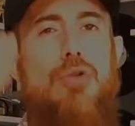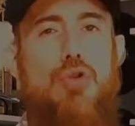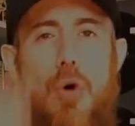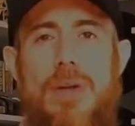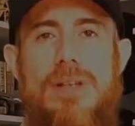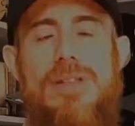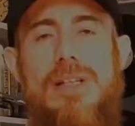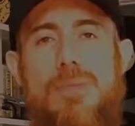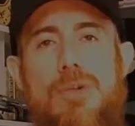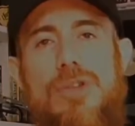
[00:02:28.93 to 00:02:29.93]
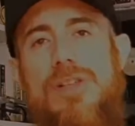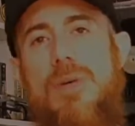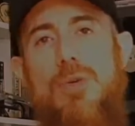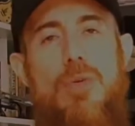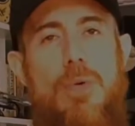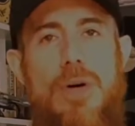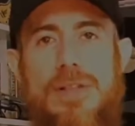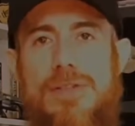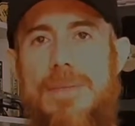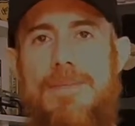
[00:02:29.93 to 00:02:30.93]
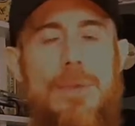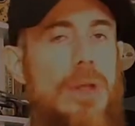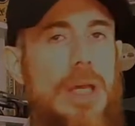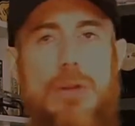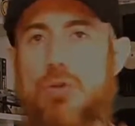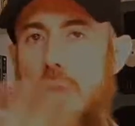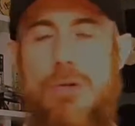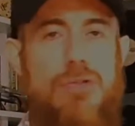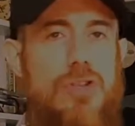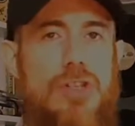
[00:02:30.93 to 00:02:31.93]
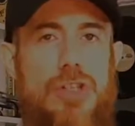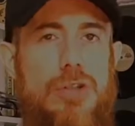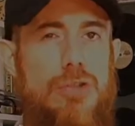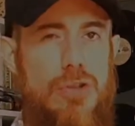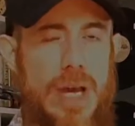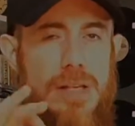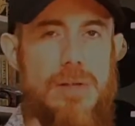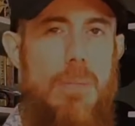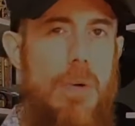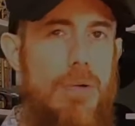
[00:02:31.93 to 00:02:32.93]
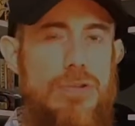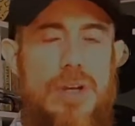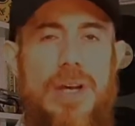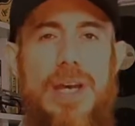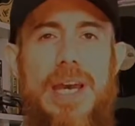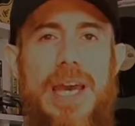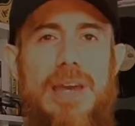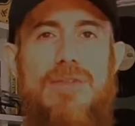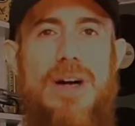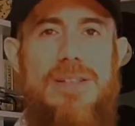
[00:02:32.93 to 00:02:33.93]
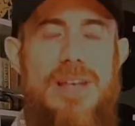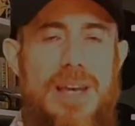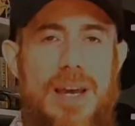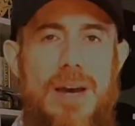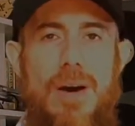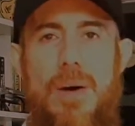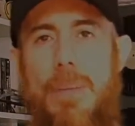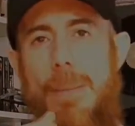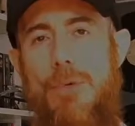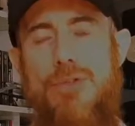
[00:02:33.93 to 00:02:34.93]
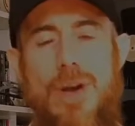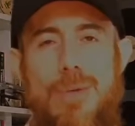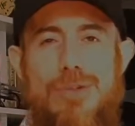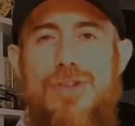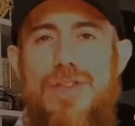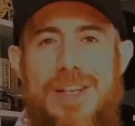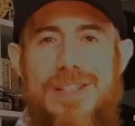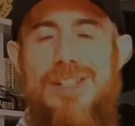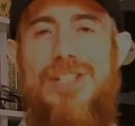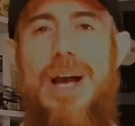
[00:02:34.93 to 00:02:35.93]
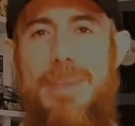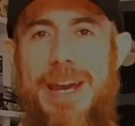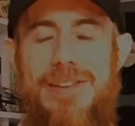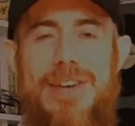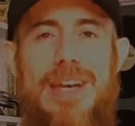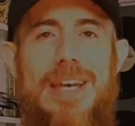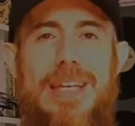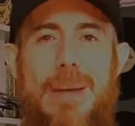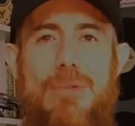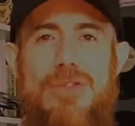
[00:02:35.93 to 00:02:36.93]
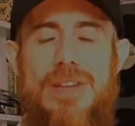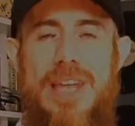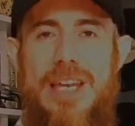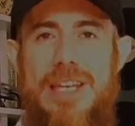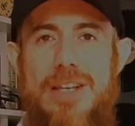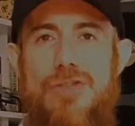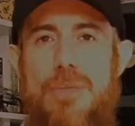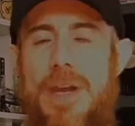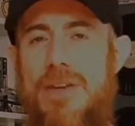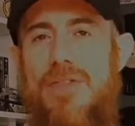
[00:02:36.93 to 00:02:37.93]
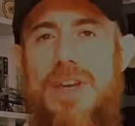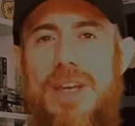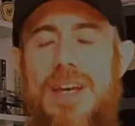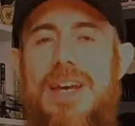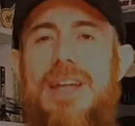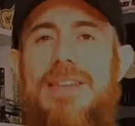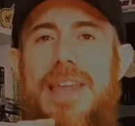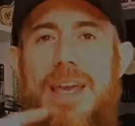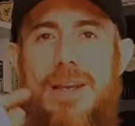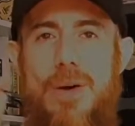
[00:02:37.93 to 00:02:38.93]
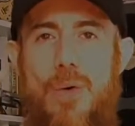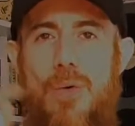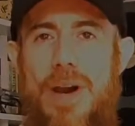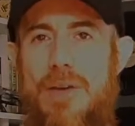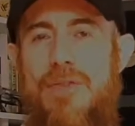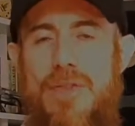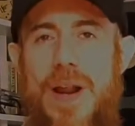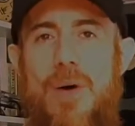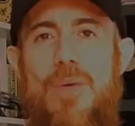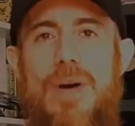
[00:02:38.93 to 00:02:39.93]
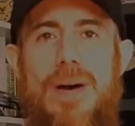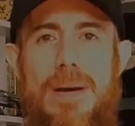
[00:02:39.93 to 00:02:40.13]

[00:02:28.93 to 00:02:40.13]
todas as músicas são muito boas. Em todos os sentidos. Os caras são bons em fazer uma música como se fazia antigamente, que a música tem início, meio e fim, tem um refrão